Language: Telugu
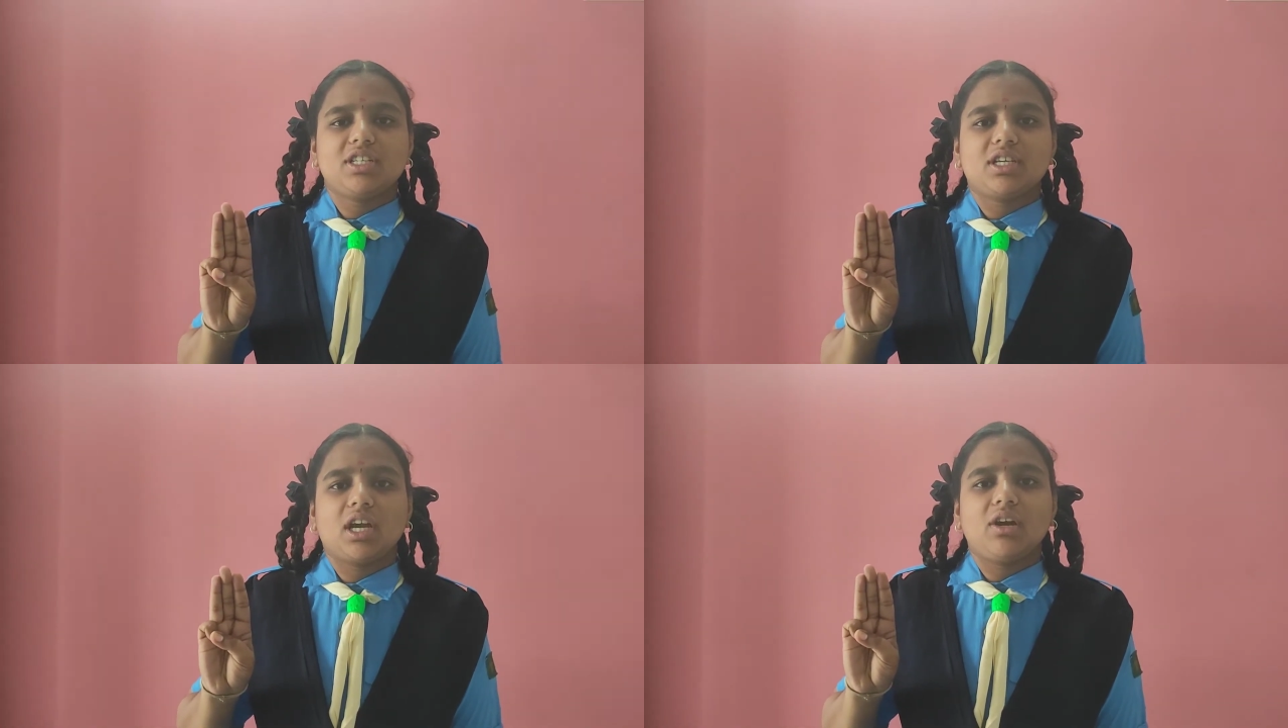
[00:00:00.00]

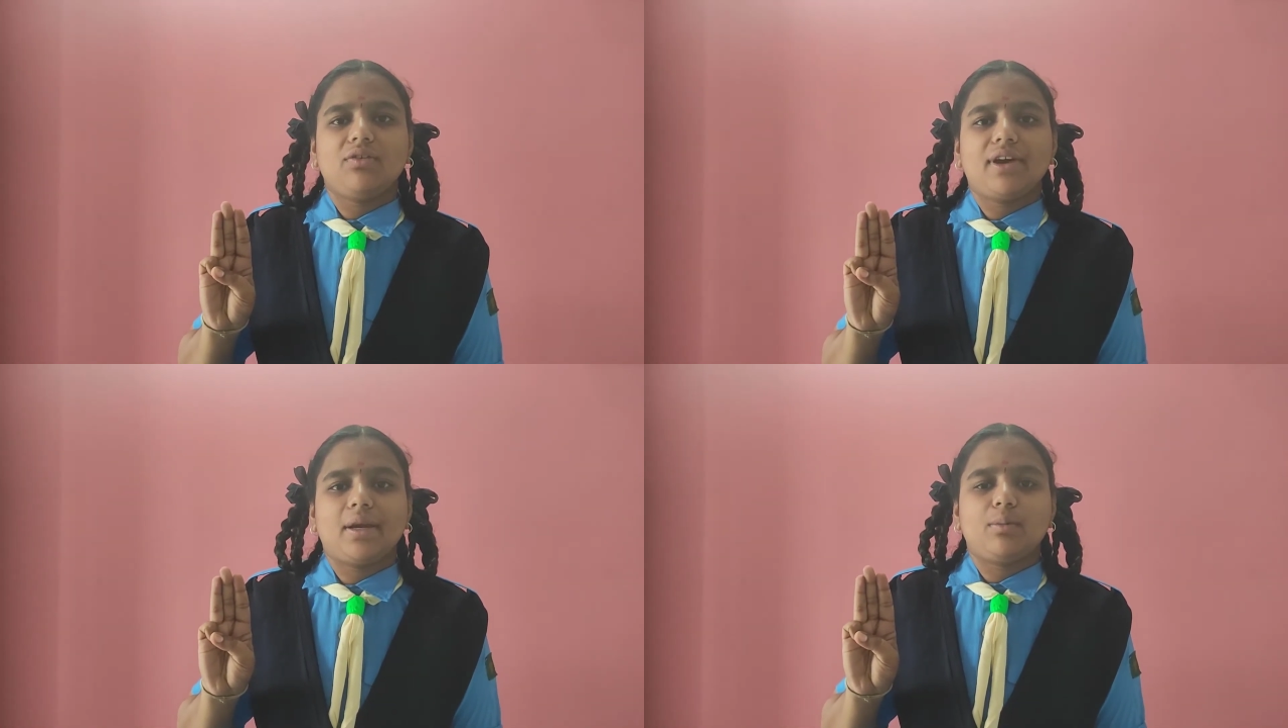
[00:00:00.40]
చిటికెన్
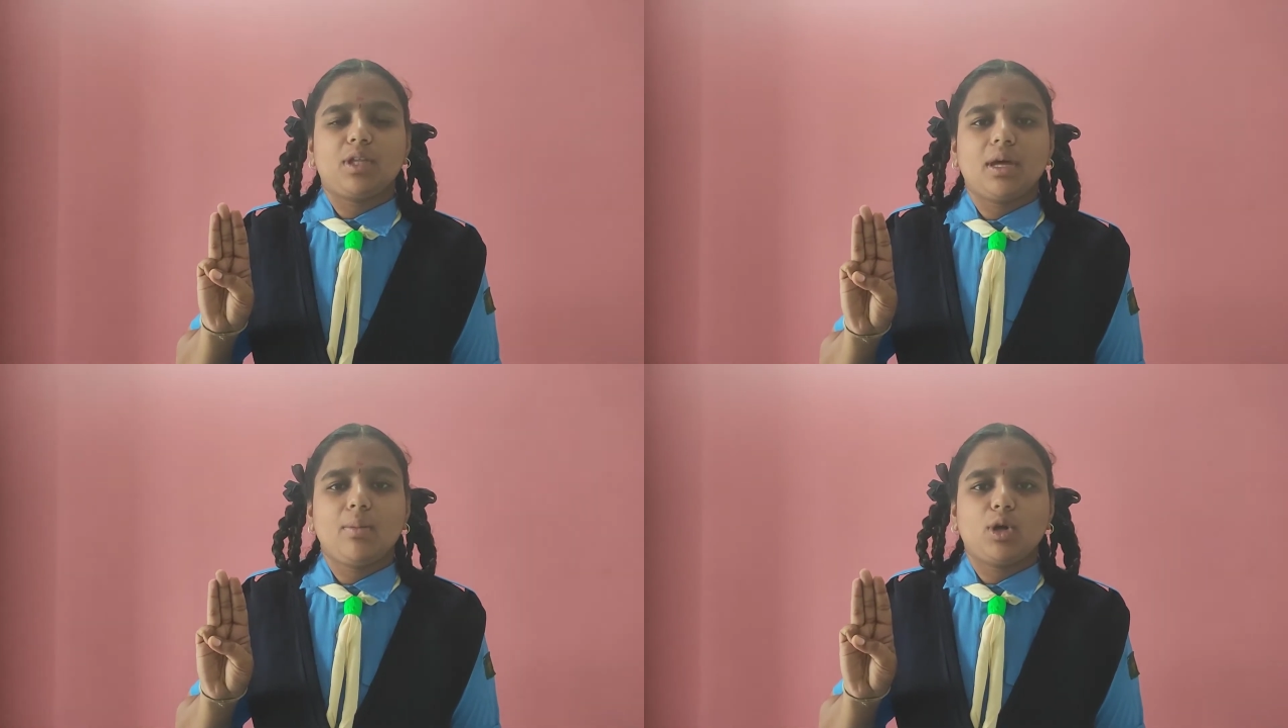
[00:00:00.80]
వేలు
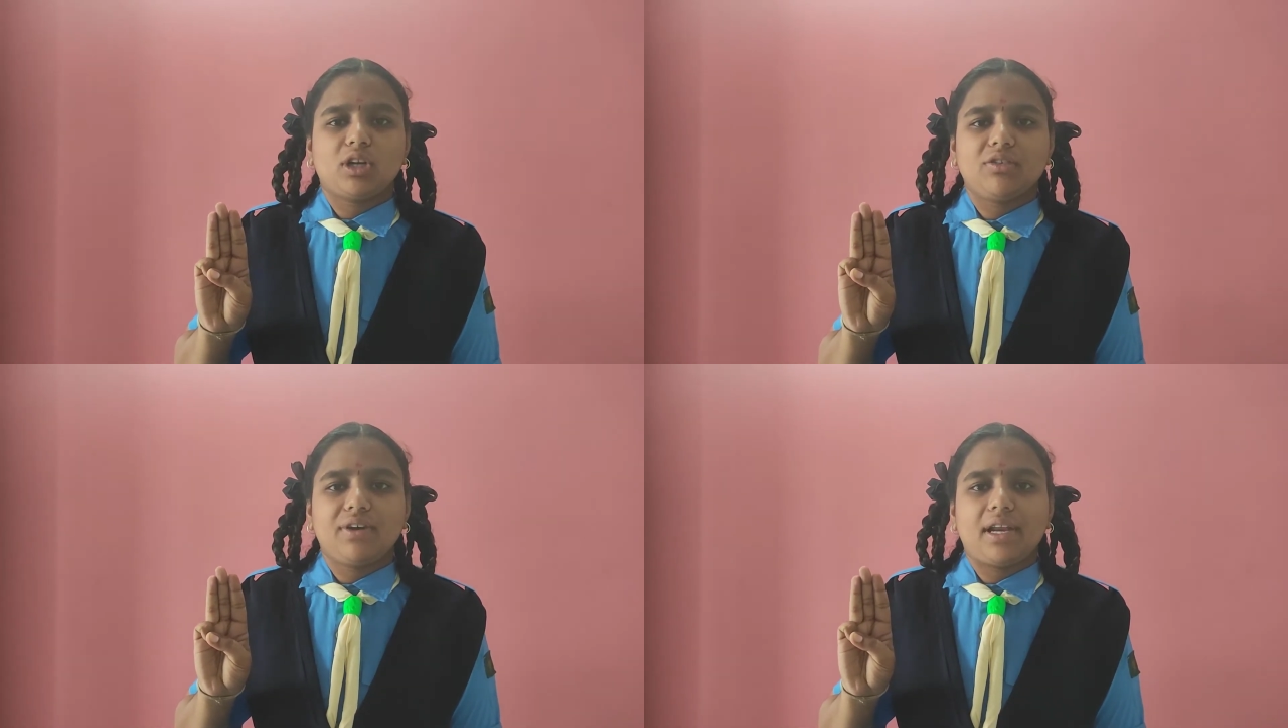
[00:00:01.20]
మీద
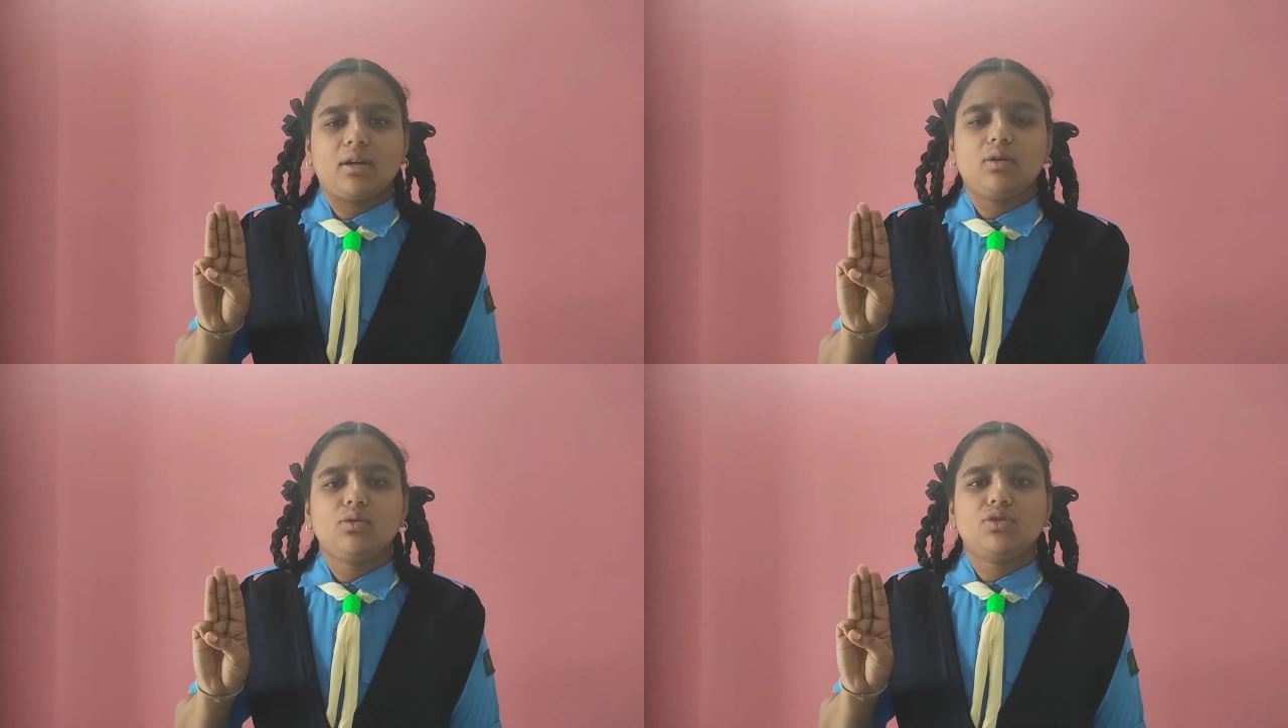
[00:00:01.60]
బొటను
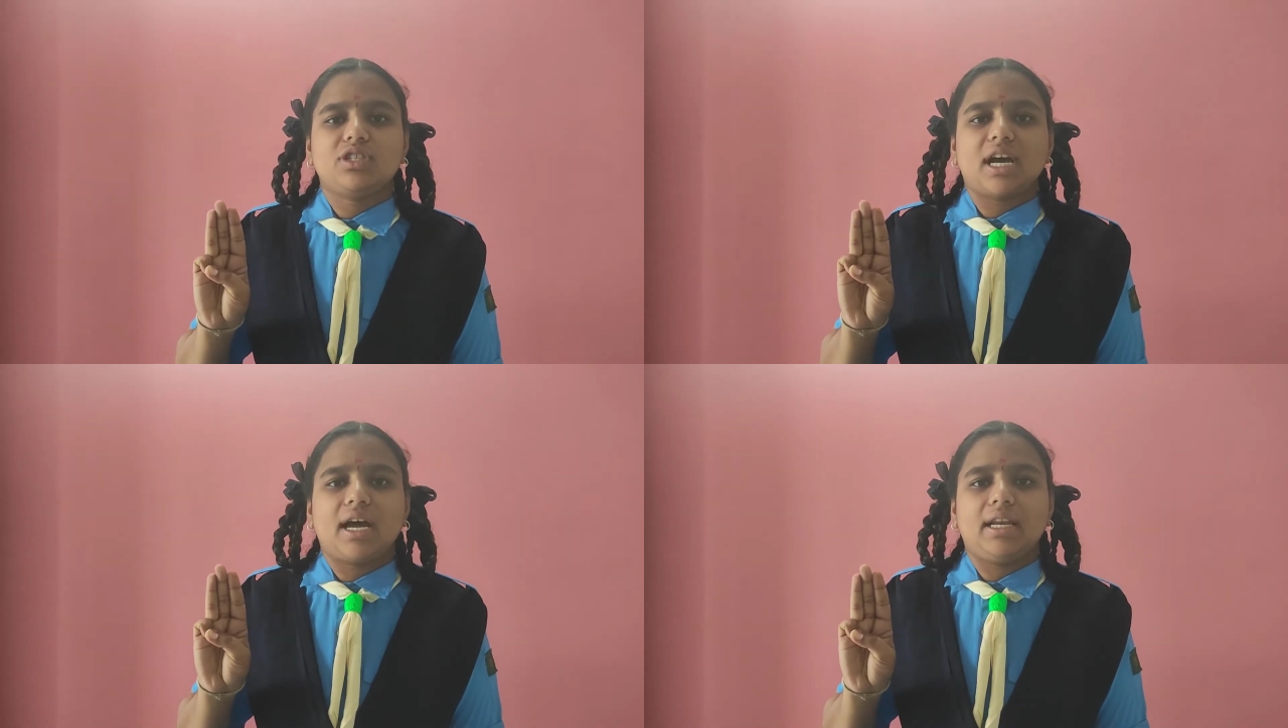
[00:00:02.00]
వేళ్లను
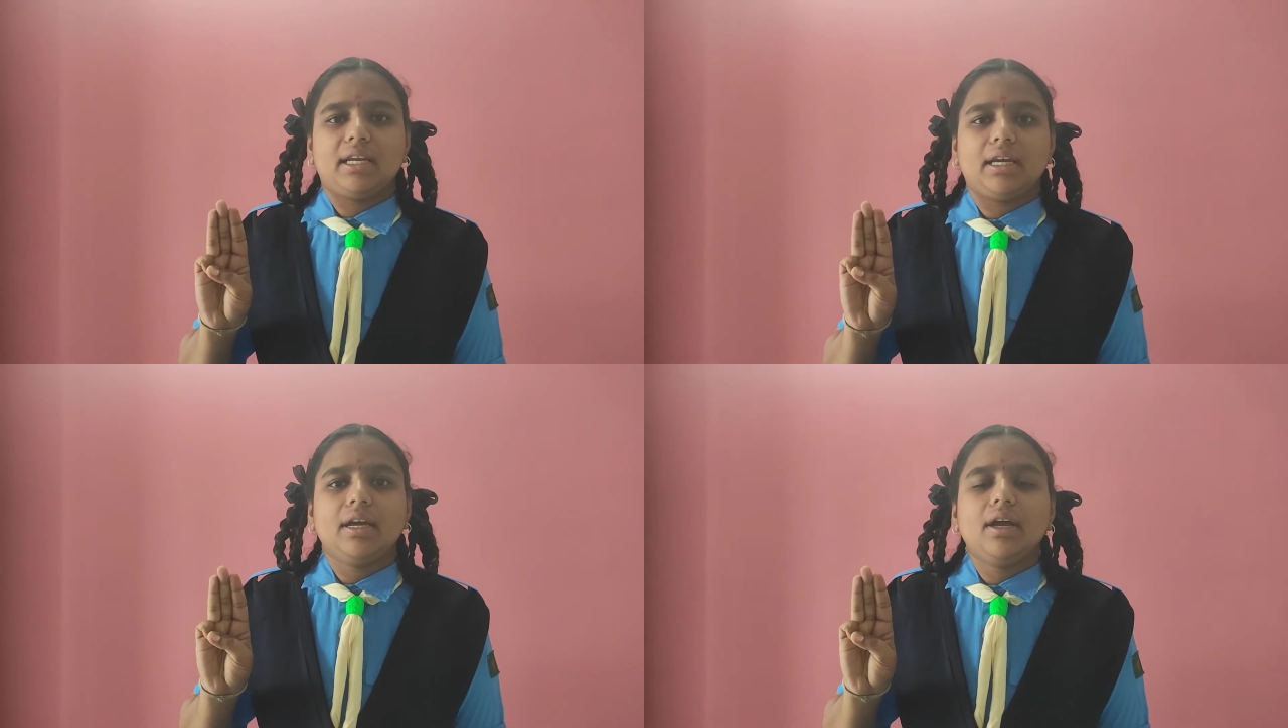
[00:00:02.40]
ఉంచాలి